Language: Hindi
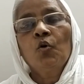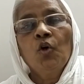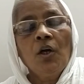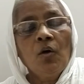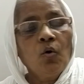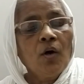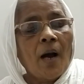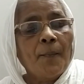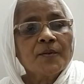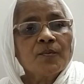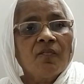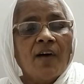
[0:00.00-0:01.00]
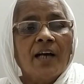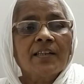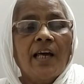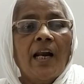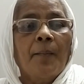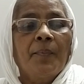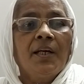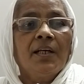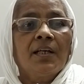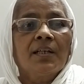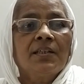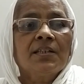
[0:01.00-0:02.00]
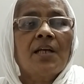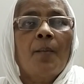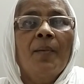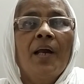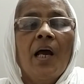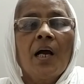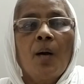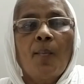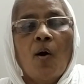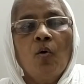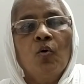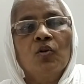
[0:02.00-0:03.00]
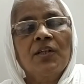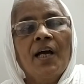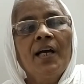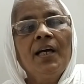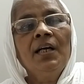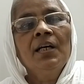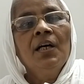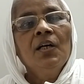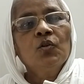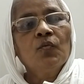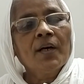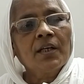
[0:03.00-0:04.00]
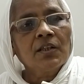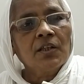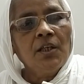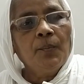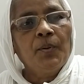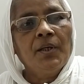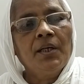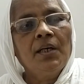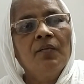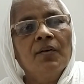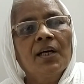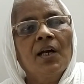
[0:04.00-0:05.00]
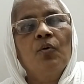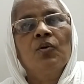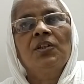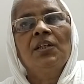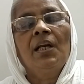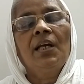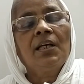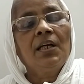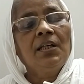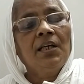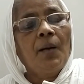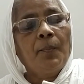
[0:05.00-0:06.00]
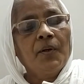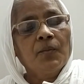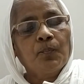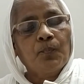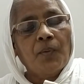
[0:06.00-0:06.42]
कोई लोग आपस में वार्तालाप नहीं करते जहाँ मेला का माहौल होता है तो वह कितनी भीड़ वगैरह होती है लेकिन यहाँ पर